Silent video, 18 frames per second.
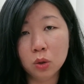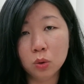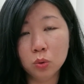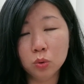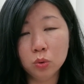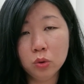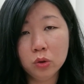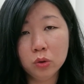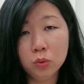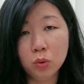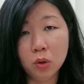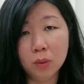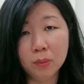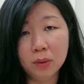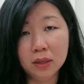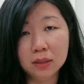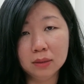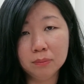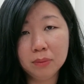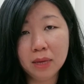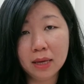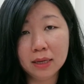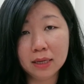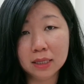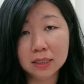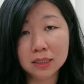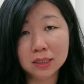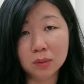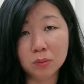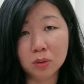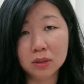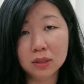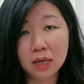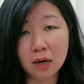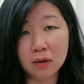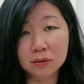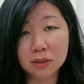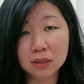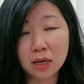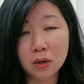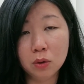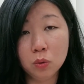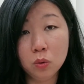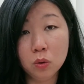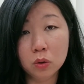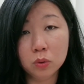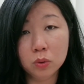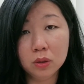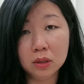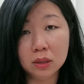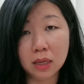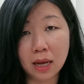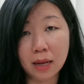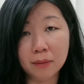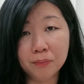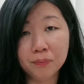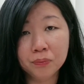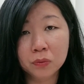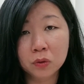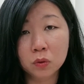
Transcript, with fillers: 无论我们面临什么挑战或困难，